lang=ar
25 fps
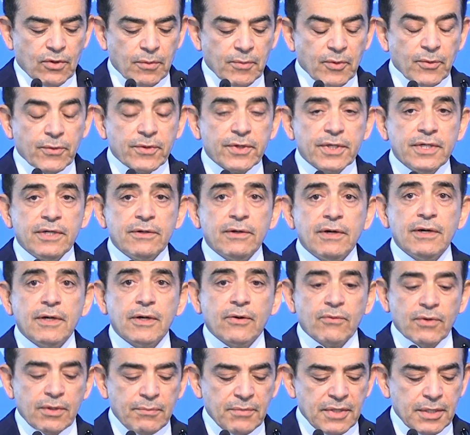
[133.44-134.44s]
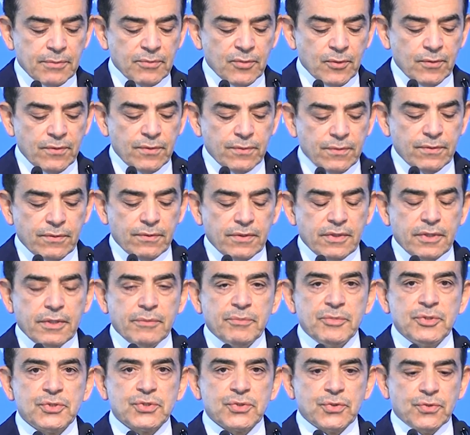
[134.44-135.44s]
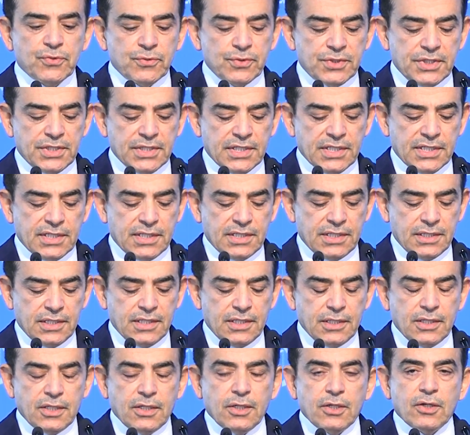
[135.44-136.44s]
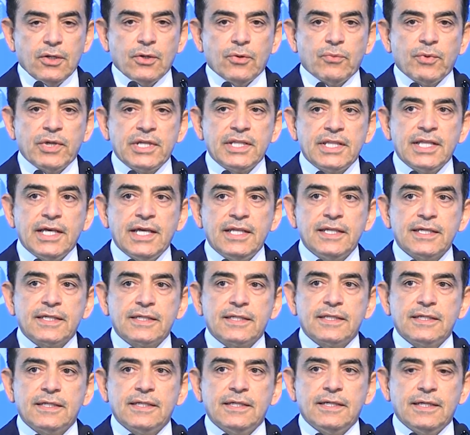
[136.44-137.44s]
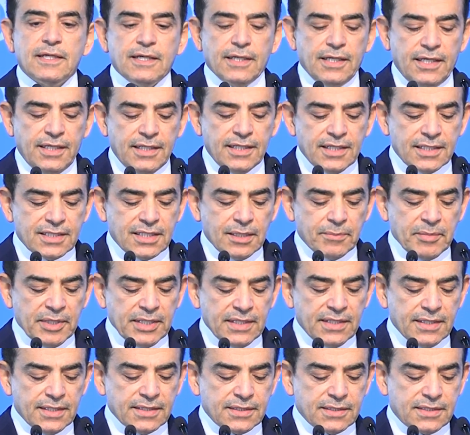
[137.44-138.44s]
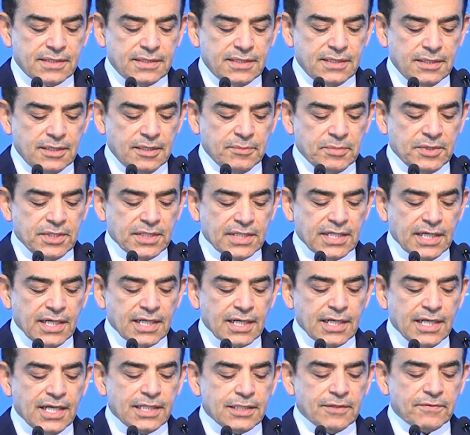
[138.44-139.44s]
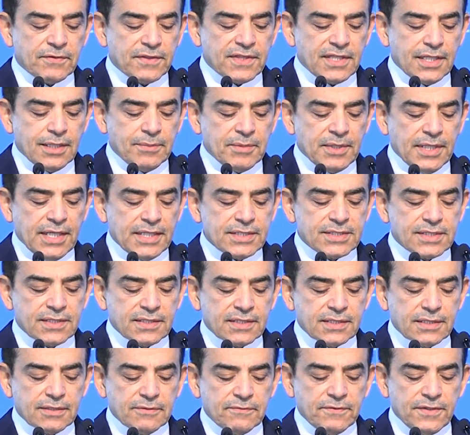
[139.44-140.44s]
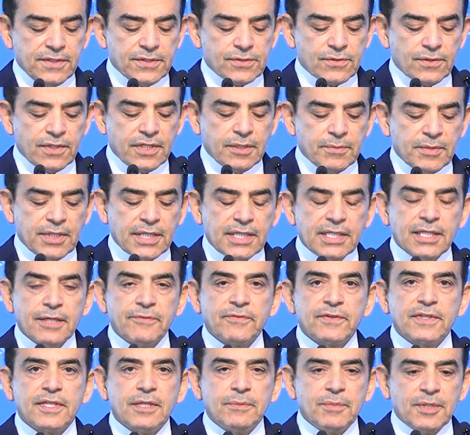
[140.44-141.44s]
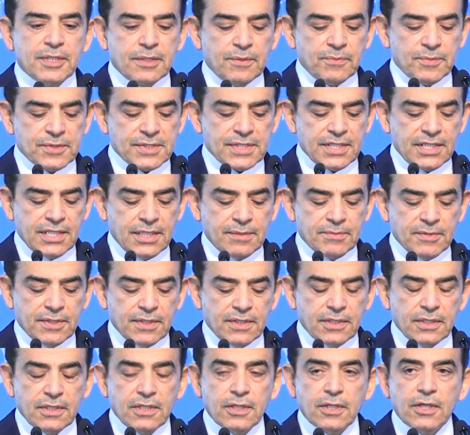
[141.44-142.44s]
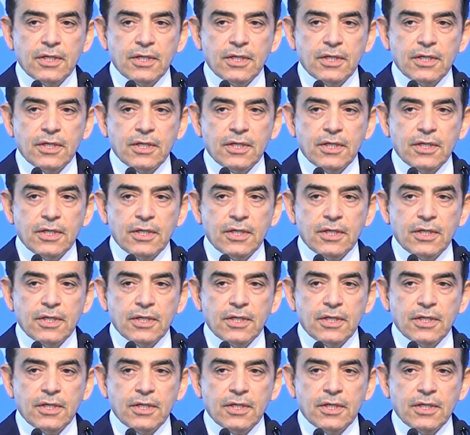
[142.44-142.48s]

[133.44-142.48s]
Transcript: وموقعها والمأمول من جهودها ولذلك حين تبنت ابتكار الهدف الثامن عشر في سلم أهداف التنمية المستدامة